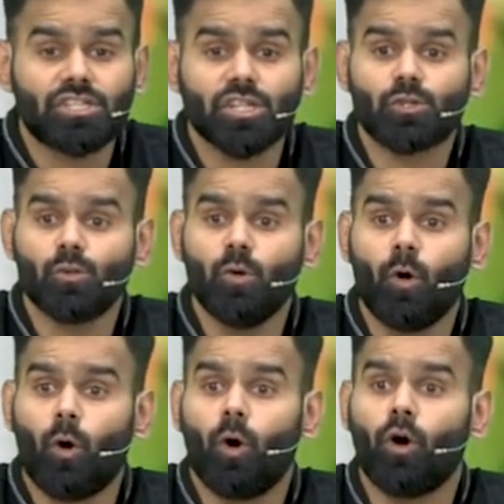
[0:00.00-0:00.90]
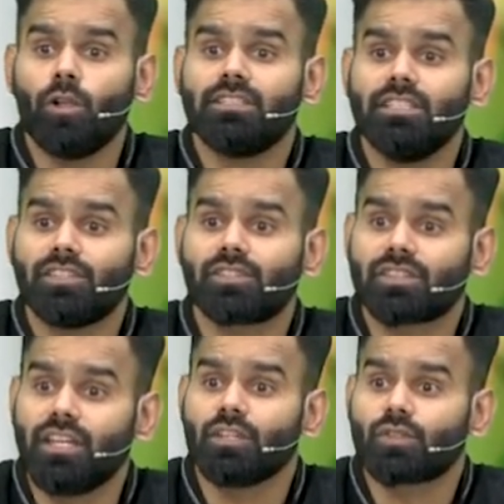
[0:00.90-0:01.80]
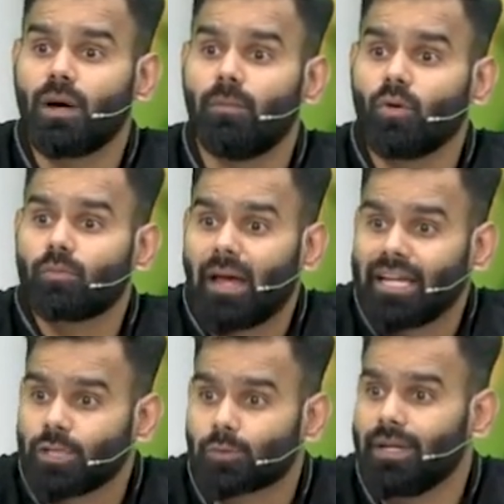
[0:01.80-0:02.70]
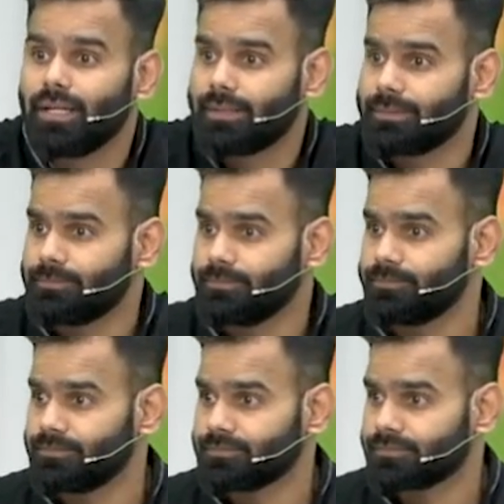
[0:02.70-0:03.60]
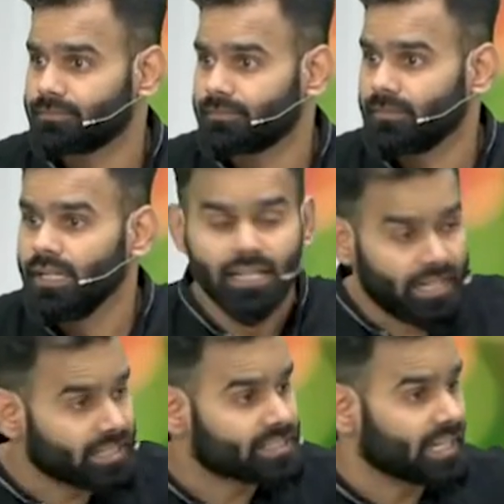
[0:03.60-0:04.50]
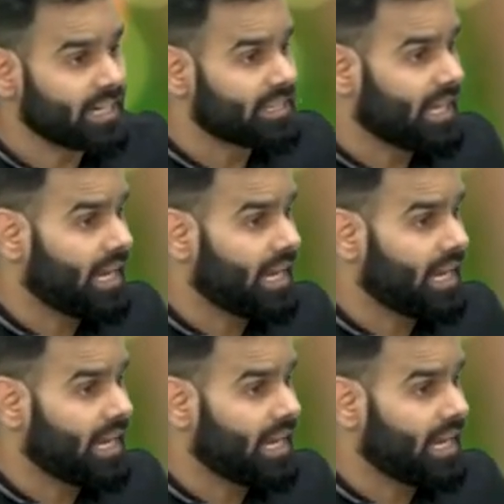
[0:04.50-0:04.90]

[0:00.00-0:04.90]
teaches you all these things about management. It is said